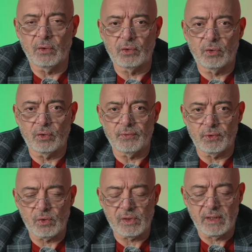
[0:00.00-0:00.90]
nokta
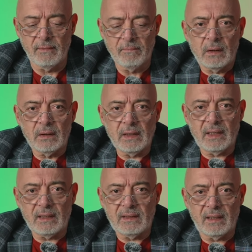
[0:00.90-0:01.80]
otofoküste
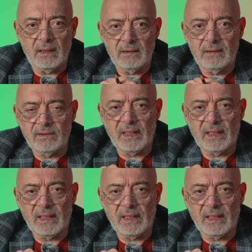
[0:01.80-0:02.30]
gerek de e,